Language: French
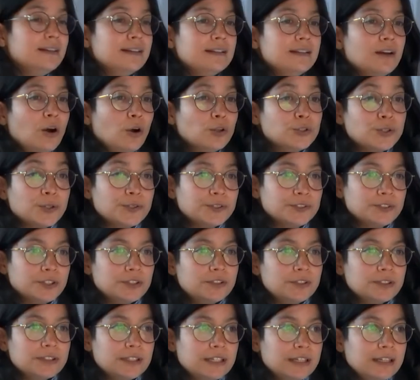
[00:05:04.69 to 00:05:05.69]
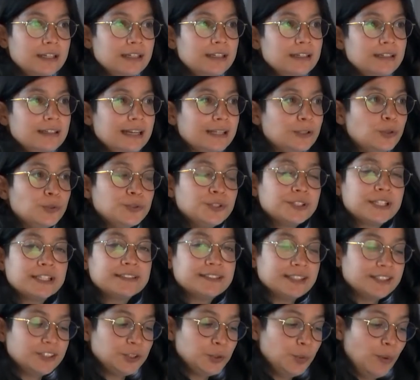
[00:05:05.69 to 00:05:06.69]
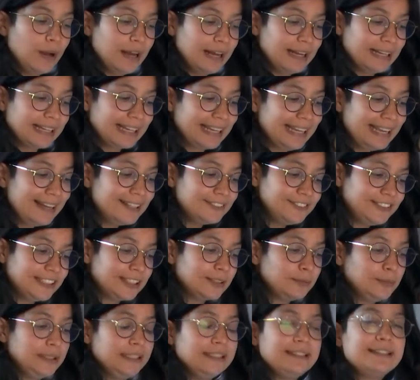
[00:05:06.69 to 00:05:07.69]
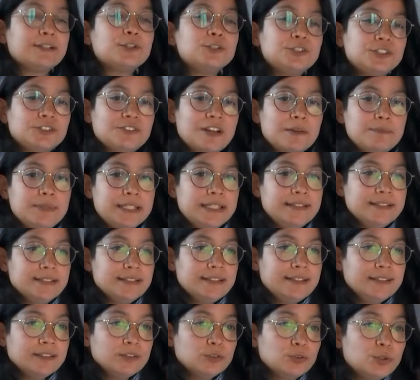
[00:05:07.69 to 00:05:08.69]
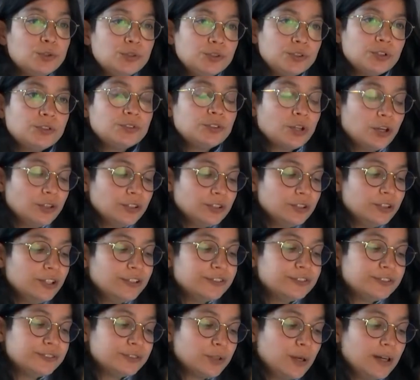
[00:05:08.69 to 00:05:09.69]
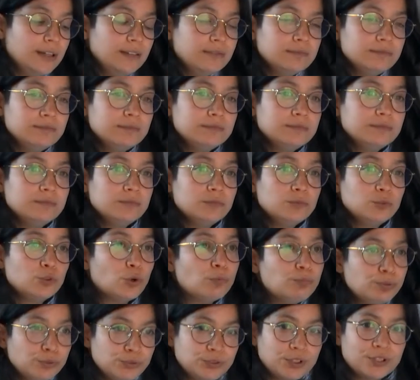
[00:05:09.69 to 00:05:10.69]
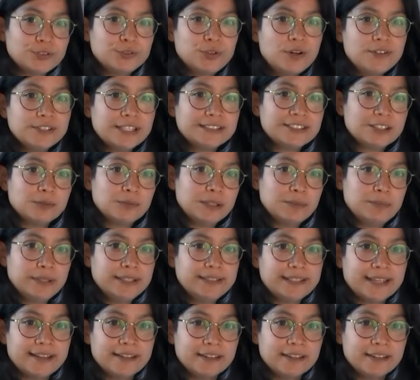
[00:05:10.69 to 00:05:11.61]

Entre-temps, la Cour de cassation a réaffirmé l'irrecevabilité 239 fois, dont plusieurs fois en assemblée plénière.